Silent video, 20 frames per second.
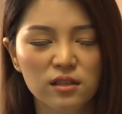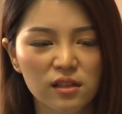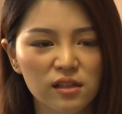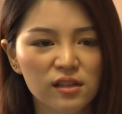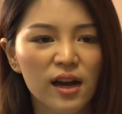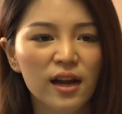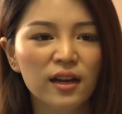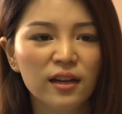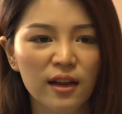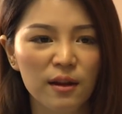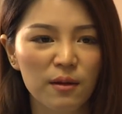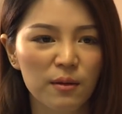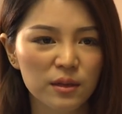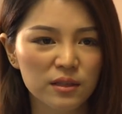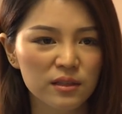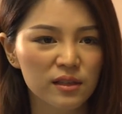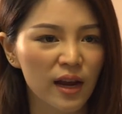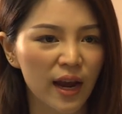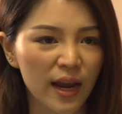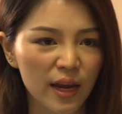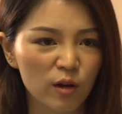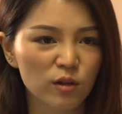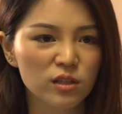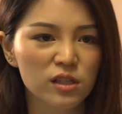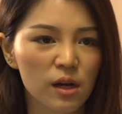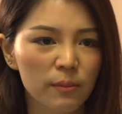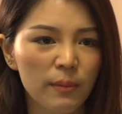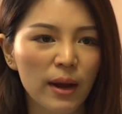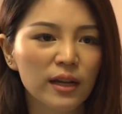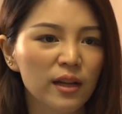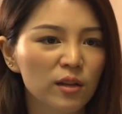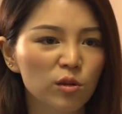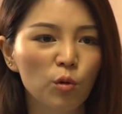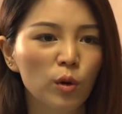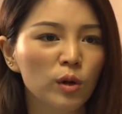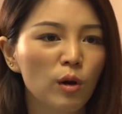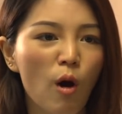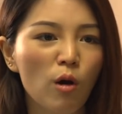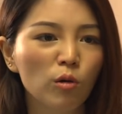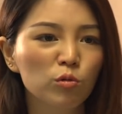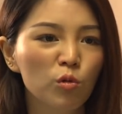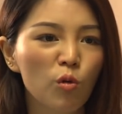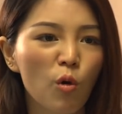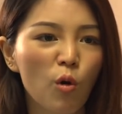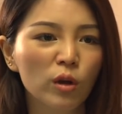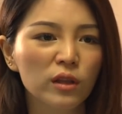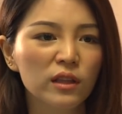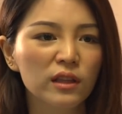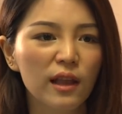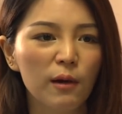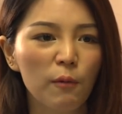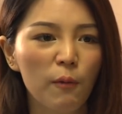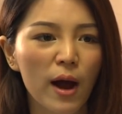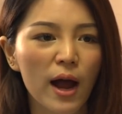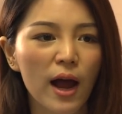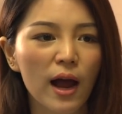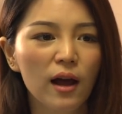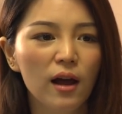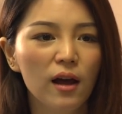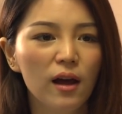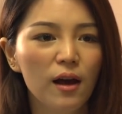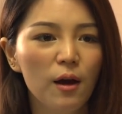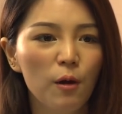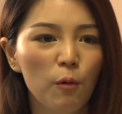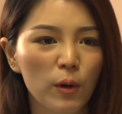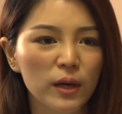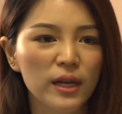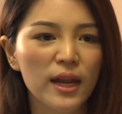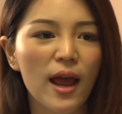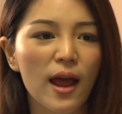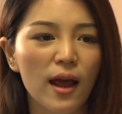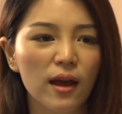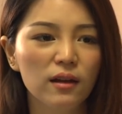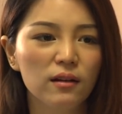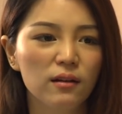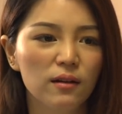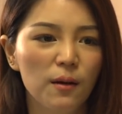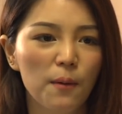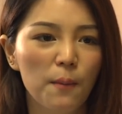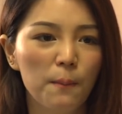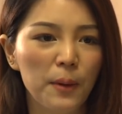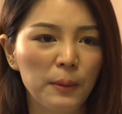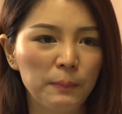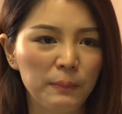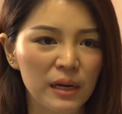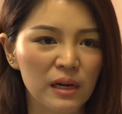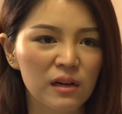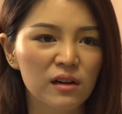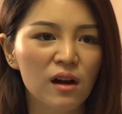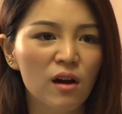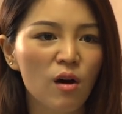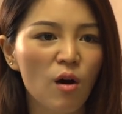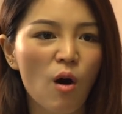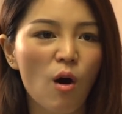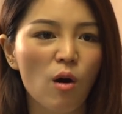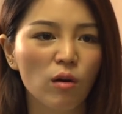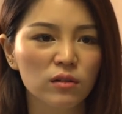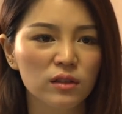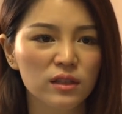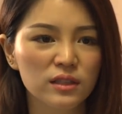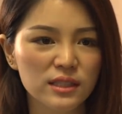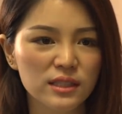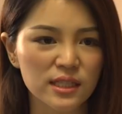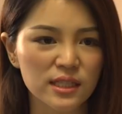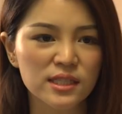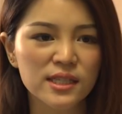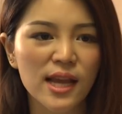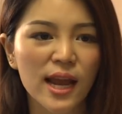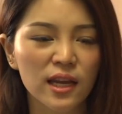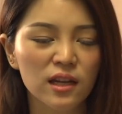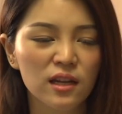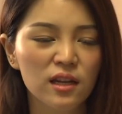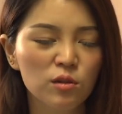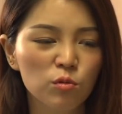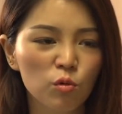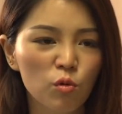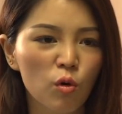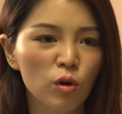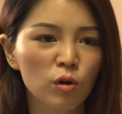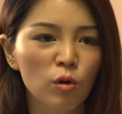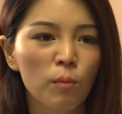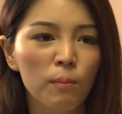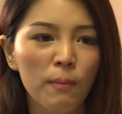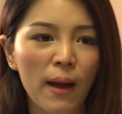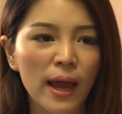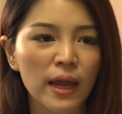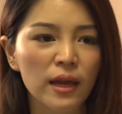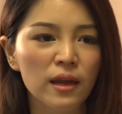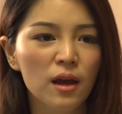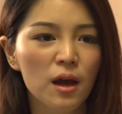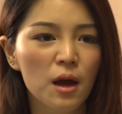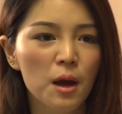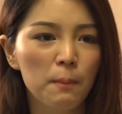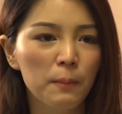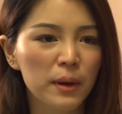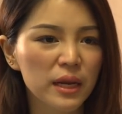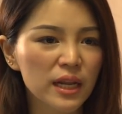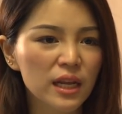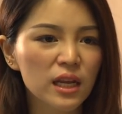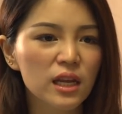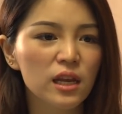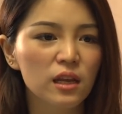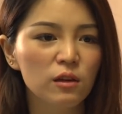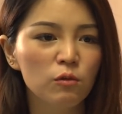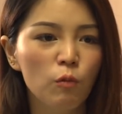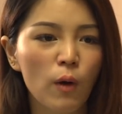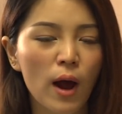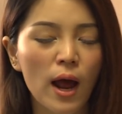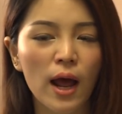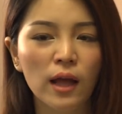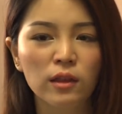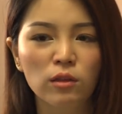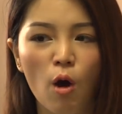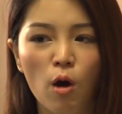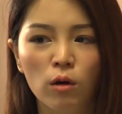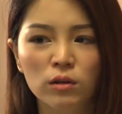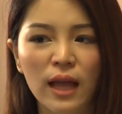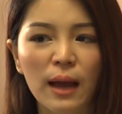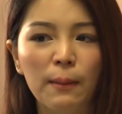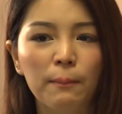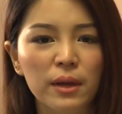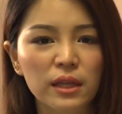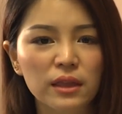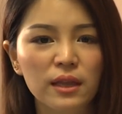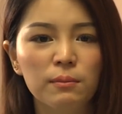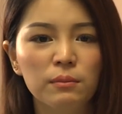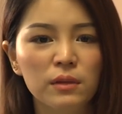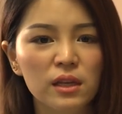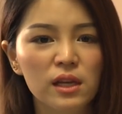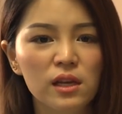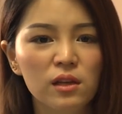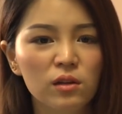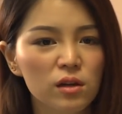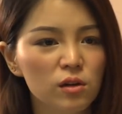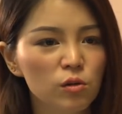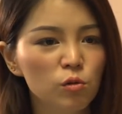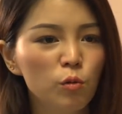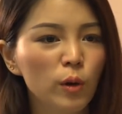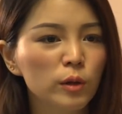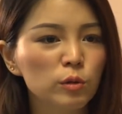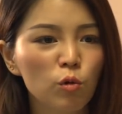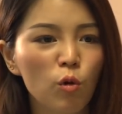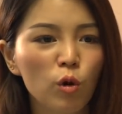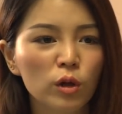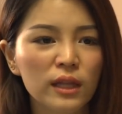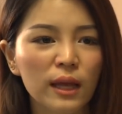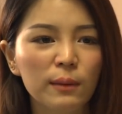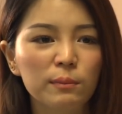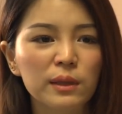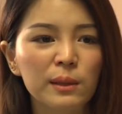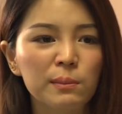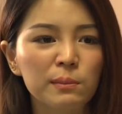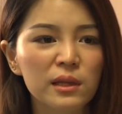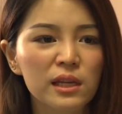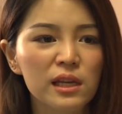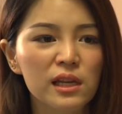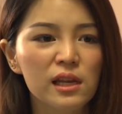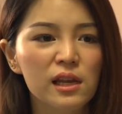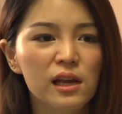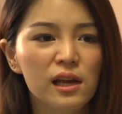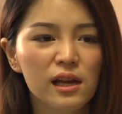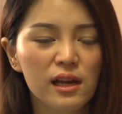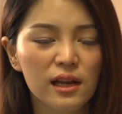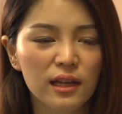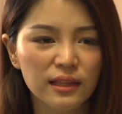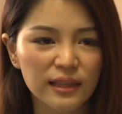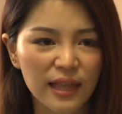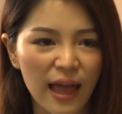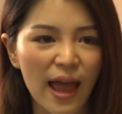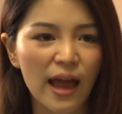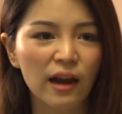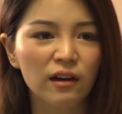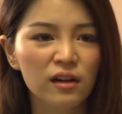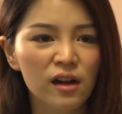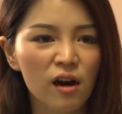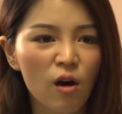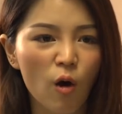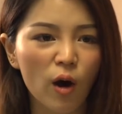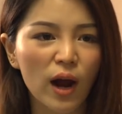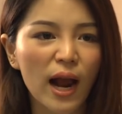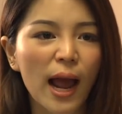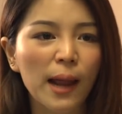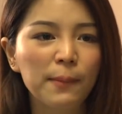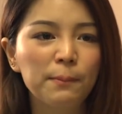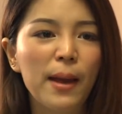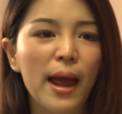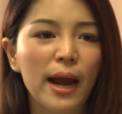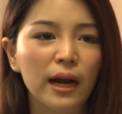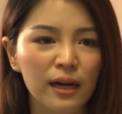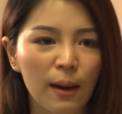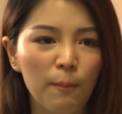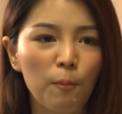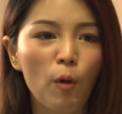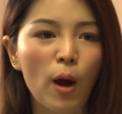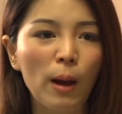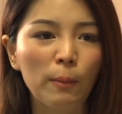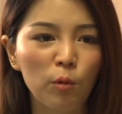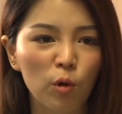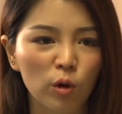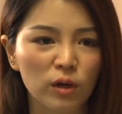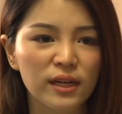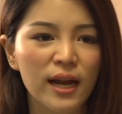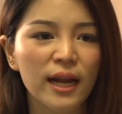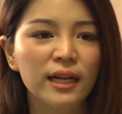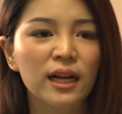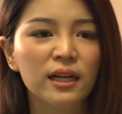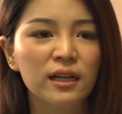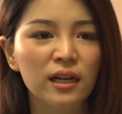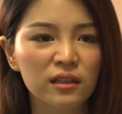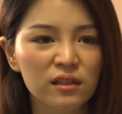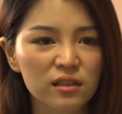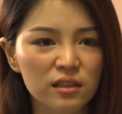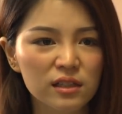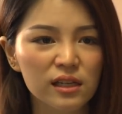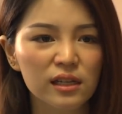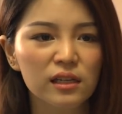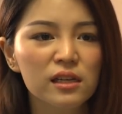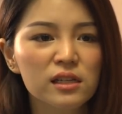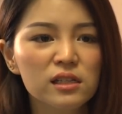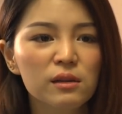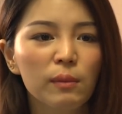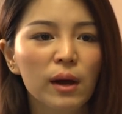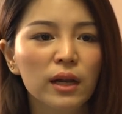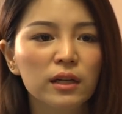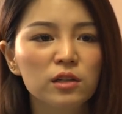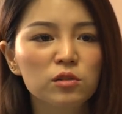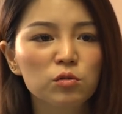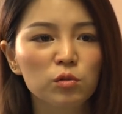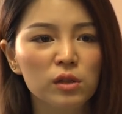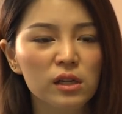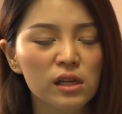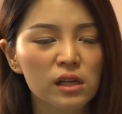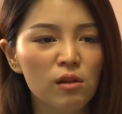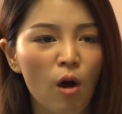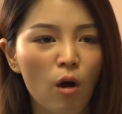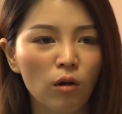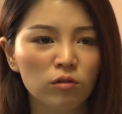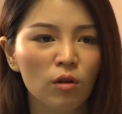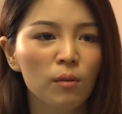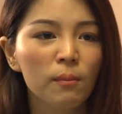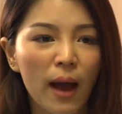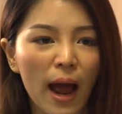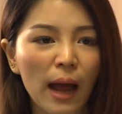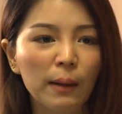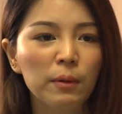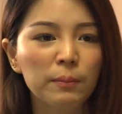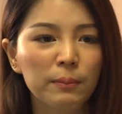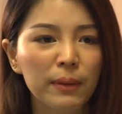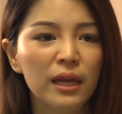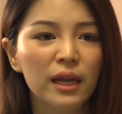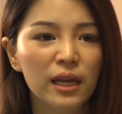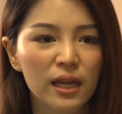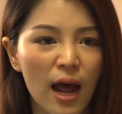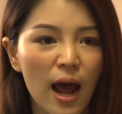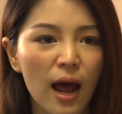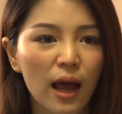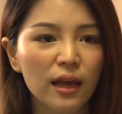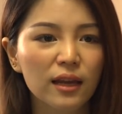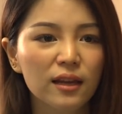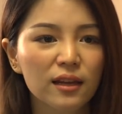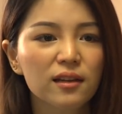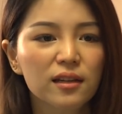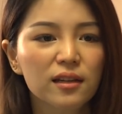เชื่อในยังไงก็เชื่อมั่นในตัวน้องทุกคน แต่ว่าวันนี้มันเป็นเรื่องของจิตใจที่ทุกคนลงไปไม่ได้คิดว่าน้องทำไม่เต็มที่คือรู้ว่าทุกคนทำเต็มที่ แต่เรื่องของการแบกรับความกดดัน อันนั้นคือสิ่งที่สำคัญที่สุดที่น้องต้องผ่านมันไปให้ได้